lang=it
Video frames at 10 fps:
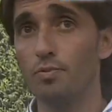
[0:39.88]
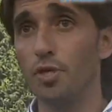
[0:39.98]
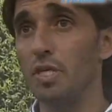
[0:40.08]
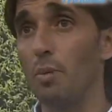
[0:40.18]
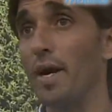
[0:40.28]

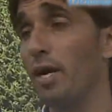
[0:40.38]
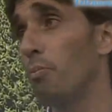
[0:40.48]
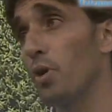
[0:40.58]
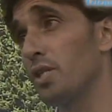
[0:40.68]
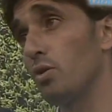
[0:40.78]
ci siamo anche
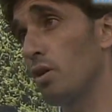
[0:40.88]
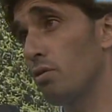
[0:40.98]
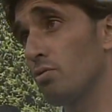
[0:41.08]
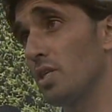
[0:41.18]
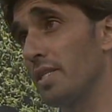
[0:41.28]
un pochettino
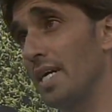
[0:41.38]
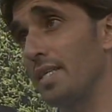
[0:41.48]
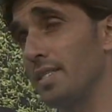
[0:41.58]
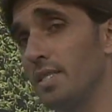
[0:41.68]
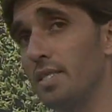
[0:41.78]

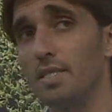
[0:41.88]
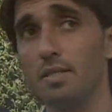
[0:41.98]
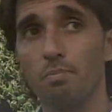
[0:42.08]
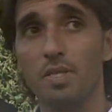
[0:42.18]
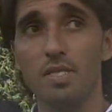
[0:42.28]
accontentati
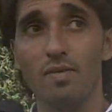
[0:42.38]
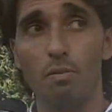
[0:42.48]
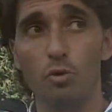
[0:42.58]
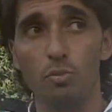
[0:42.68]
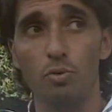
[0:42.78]
e
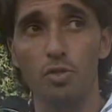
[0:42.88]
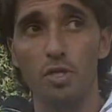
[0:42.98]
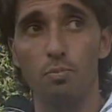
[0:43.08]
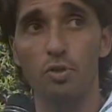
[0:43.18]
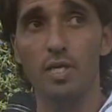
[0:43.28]
pensavamo di
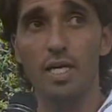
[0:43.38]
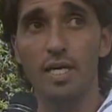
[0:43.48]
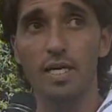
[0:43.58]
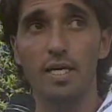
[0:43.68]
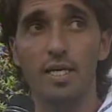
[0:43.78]
poter
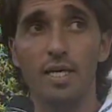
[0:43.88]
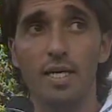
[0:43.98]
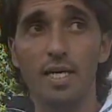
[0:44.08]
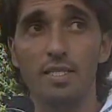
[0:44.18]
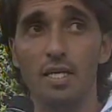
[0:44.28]
portare a
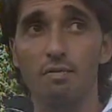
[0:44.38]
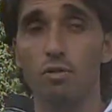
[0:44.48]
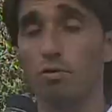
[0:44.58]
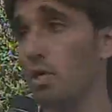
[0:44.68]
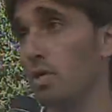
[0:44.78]
casa la
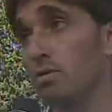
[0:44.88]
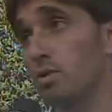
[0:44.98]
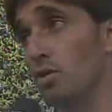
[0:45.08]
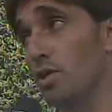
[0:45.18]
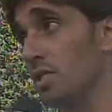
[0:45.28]
vittoria,
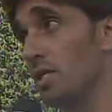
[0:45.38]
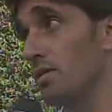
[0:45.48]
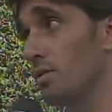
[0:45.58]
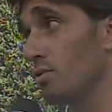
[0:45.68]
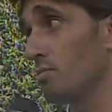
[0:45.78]
così non è
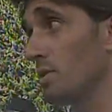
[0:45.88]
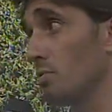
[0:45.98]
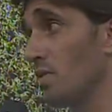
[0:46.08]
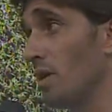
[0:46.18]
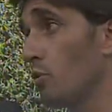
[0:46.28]
stato, insomma,
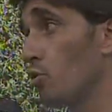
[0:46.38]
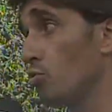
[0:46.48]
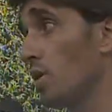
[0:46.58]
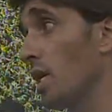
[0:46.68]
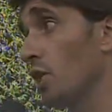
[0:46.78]
potevamo
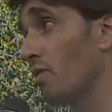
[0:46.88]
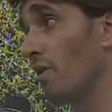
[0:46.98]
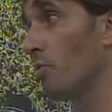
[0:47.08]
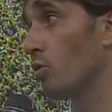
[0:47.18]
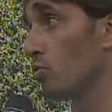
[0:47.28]
chiuderla,
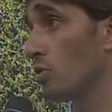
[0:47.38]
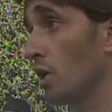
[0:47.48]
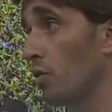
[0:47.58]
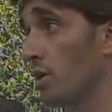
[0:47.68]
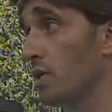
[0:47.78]
dovevamo
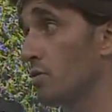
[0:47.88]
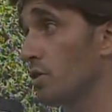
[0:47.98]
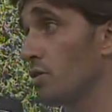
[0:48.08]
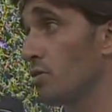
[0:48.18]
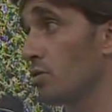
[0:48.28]
chiuderla, le
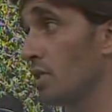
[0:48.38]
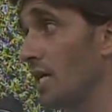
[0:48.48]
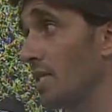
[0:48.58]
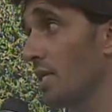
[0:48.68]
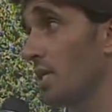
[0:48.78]
occasioni ci sono
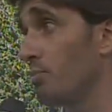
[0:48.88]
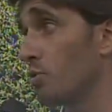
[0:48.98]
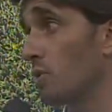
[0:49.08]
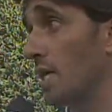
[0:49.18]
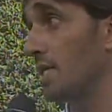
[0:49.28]
state, anche
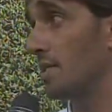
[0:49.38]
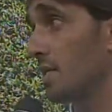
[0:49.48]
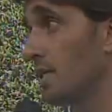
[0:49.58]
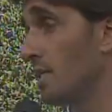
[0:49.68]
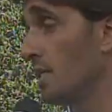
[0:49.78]

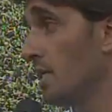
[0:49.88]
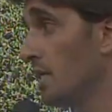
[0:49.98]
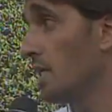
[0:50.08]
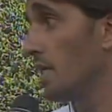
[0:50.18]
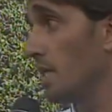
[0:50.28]
importanti
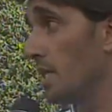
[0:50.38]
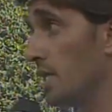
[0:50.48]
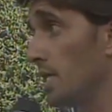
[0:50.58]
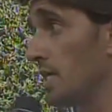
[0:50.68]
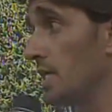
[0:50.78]

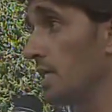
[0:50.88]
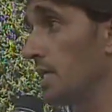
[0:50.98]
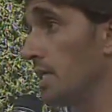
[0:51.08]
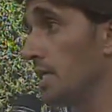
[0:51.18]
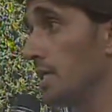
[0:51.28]

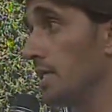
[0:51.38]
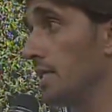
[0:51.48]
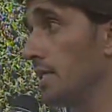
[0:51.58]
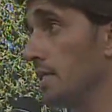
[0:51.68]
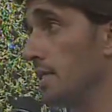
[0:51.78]

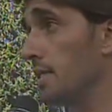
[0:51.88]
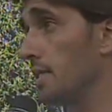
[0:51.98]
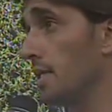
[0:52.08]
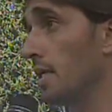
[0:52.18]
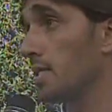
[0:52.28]

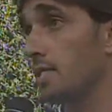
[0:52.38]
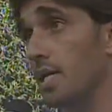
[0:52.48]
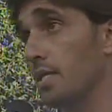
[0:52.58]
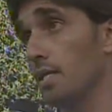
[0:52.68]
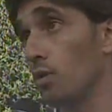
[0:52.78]
e la
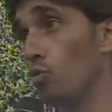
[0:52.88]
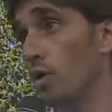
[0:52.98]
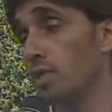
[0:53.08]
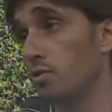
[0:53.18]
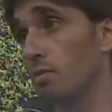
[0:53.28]
strada è
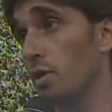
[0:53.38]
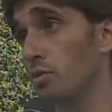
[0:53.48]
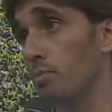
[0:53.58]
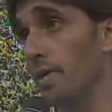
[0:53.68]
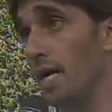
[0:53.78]
lunga, insomma, lo
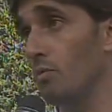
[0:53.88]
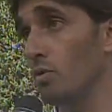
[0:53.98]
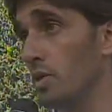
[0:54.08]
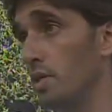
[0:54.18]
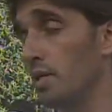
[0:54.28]

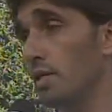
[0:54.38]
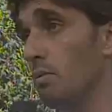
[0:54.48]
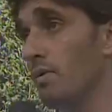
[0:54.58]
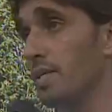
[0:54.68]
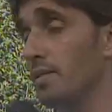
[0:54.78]
sappiamo e
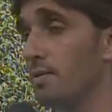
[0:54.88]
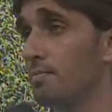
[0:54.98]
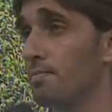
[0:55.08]
andiamo avanti.